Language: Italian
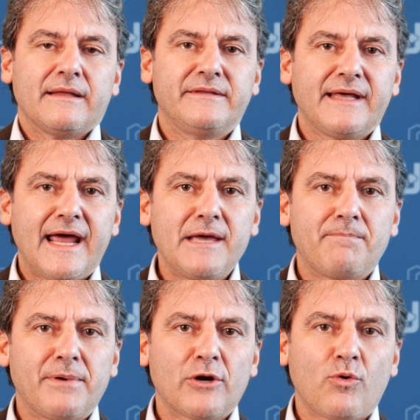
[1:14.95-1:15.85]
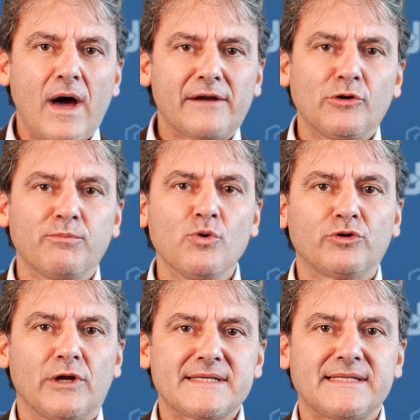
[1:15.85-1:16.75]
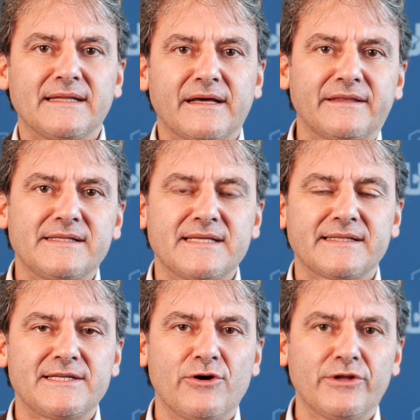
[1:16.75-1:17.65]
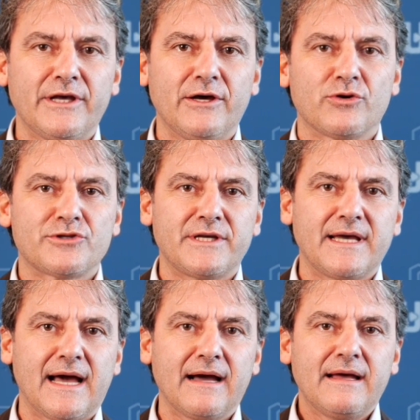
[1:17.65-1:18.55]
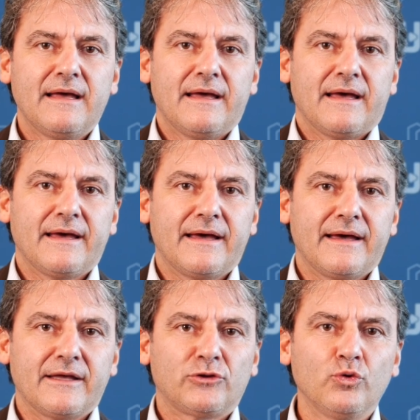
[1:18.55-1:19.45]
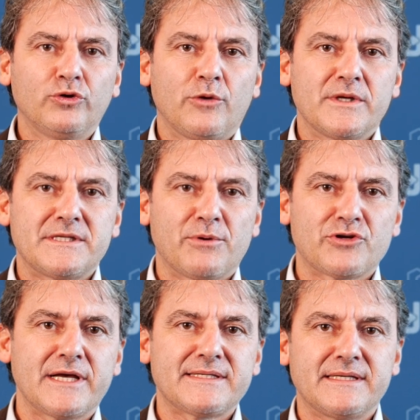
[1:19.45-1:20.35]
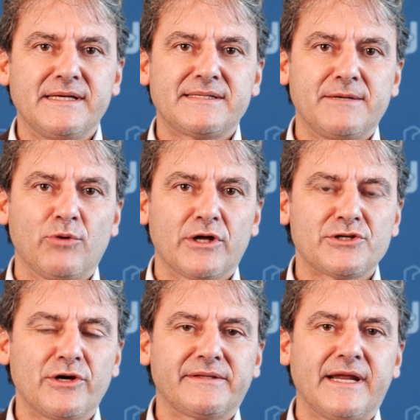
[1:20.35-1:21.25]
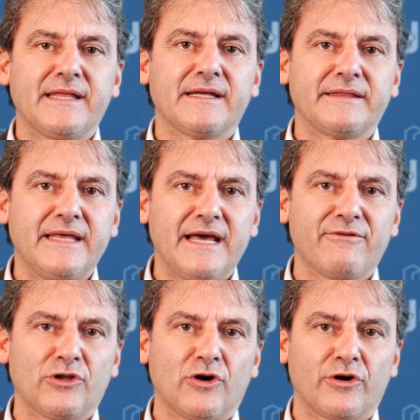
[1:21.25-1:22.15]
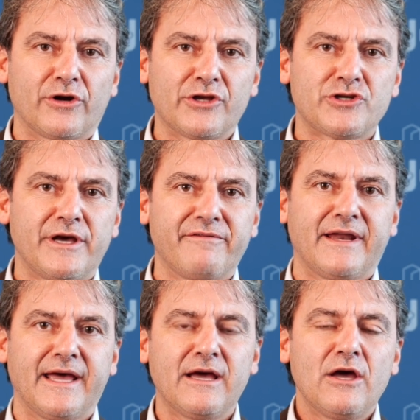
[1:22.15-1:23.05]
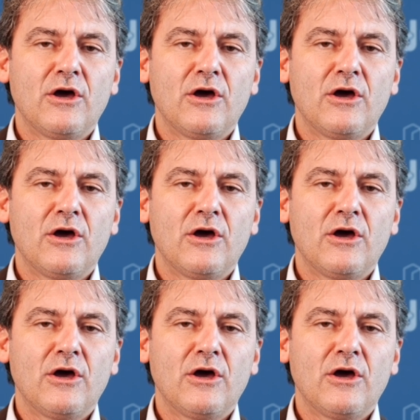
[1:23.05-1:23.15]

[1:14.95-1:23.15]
Direi per quarto punto la standardizzazione, ossia eh, tutti questi processi di simulazione training devono ricevere